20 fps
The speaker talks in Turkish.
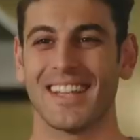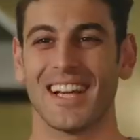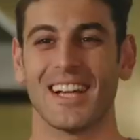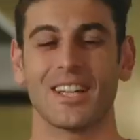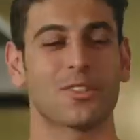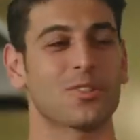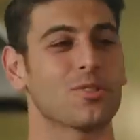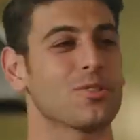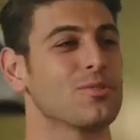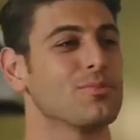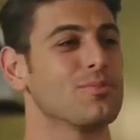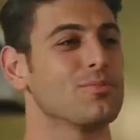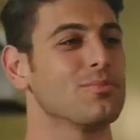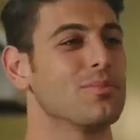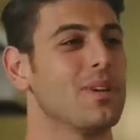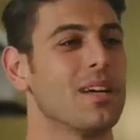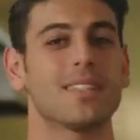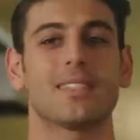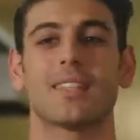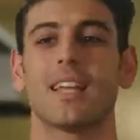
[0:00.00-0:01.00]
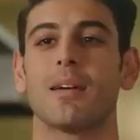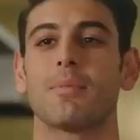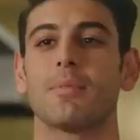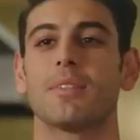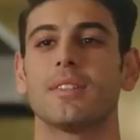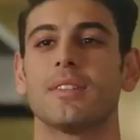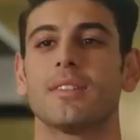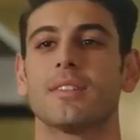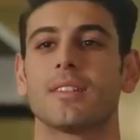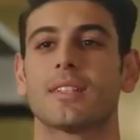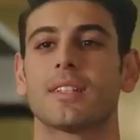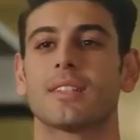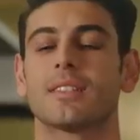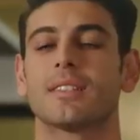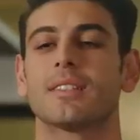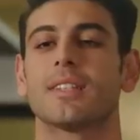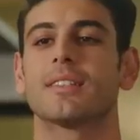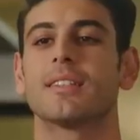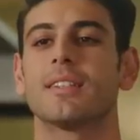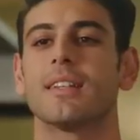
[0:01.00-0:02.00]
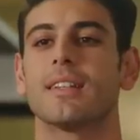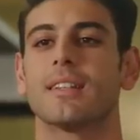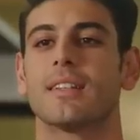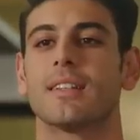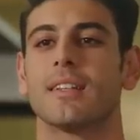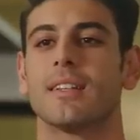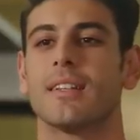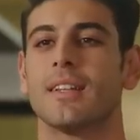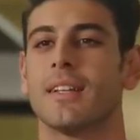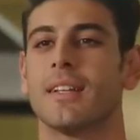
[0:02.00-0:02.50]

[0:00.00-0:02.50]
Ya şu Naz sahibinin kızının adı neydi?